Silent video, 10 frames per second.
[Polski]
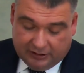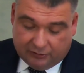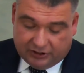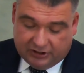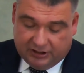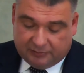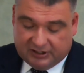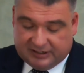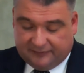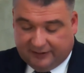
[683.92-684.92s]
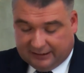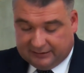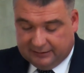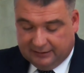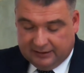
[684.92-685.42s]
Jednocześnie przez
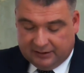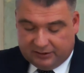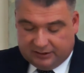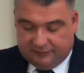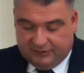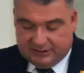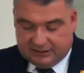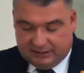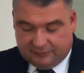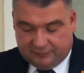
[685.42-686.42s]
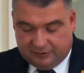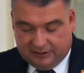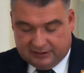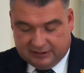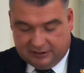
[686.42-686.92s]
fakt, że cywilizacja, w
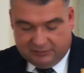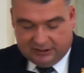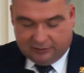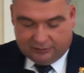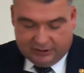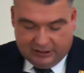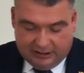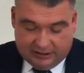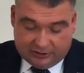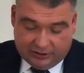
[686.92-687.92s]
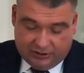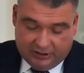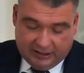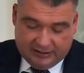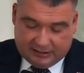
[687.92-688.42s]
której jesteśmy zakorzenieni, jest
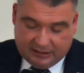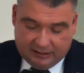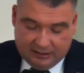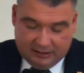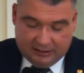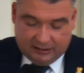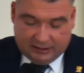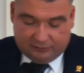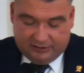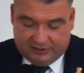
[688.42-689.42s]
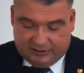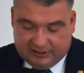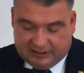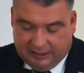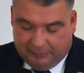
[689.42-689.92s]
chrześcijańska,
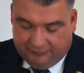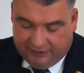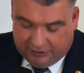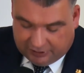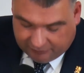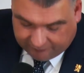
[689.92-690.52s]
katolicyzm jest najpewniejszym